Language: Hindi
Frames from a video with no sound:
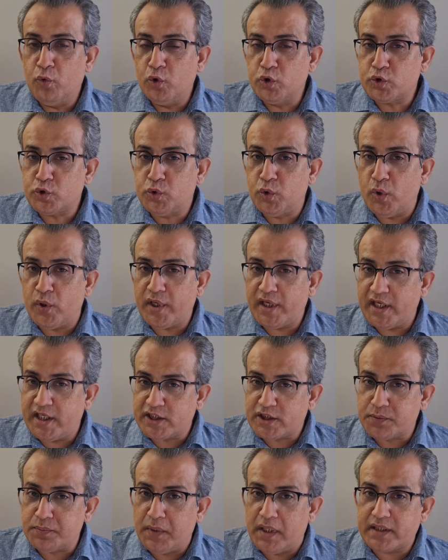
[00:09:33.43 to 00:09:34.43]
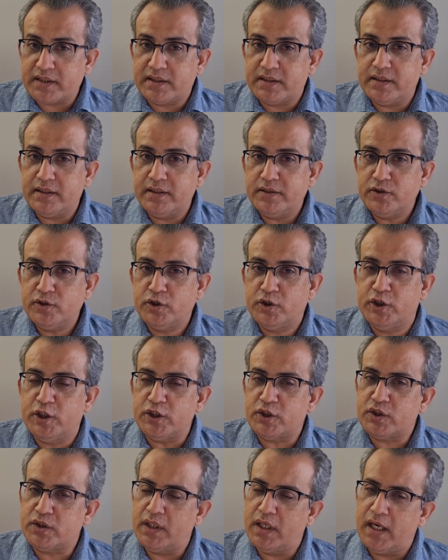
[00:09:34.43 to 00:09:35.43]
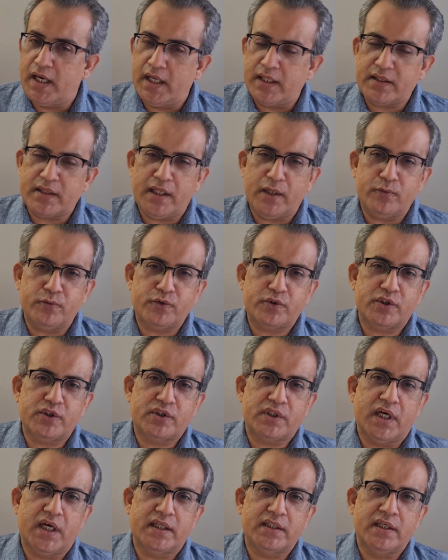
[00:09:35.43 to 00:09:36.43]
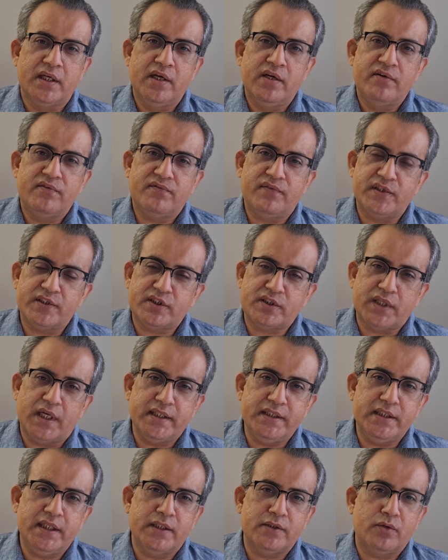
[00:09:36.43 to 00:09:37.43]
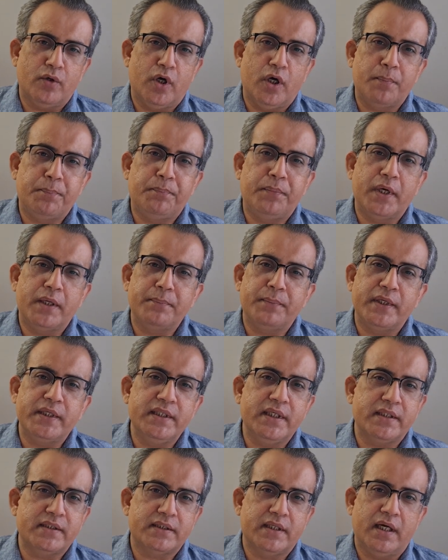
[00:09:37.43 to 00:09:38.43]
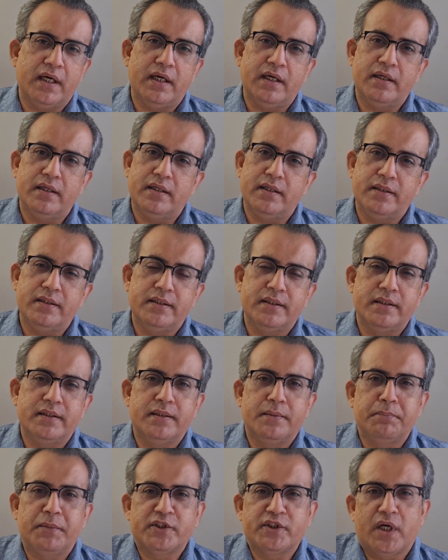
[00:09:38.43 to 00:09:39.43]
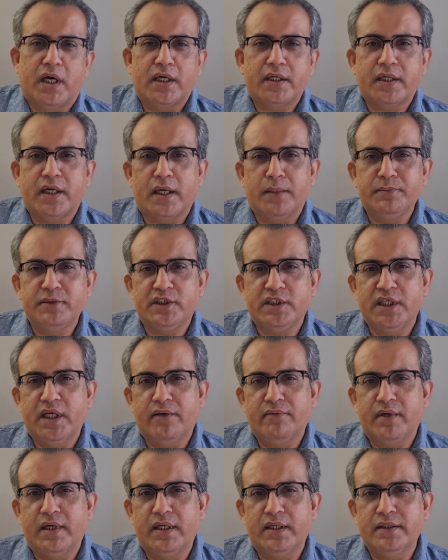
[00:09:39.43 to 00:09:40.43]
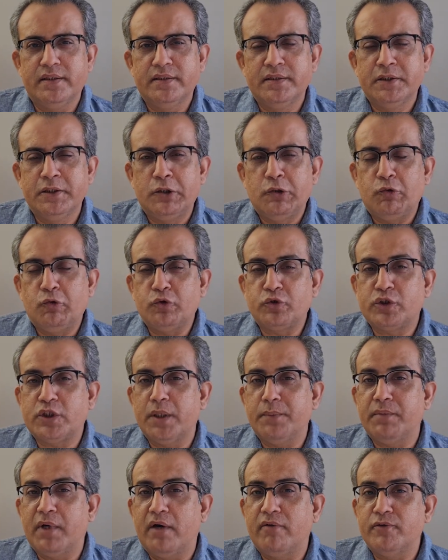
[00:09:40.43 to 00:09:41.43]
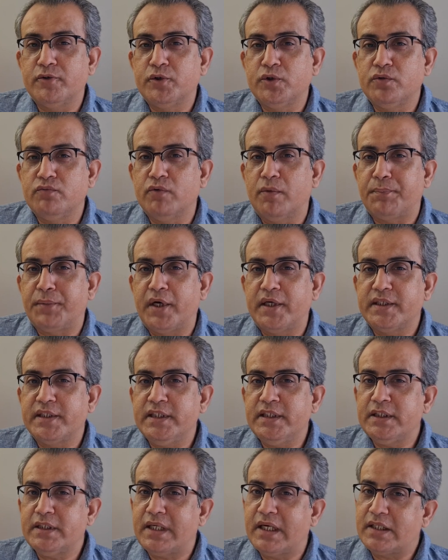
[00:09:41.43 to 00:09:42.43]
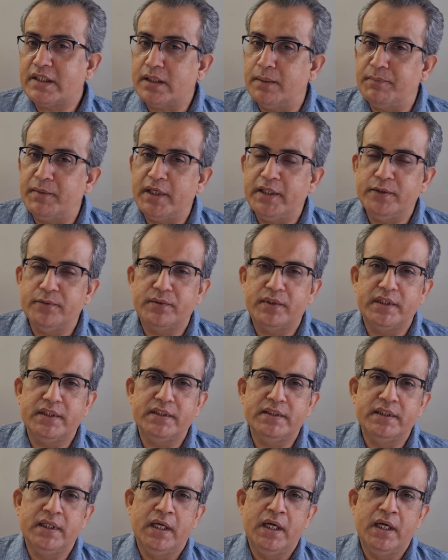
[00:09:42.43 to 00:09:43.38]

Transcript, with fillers: उसको इस वक्त जिस हद तक उसके साथ फस्ताइत और बरबरीत का बाजार गर्म किया हुआ है उसके बावजूद वो पार्टी खत्म नहीं हो रही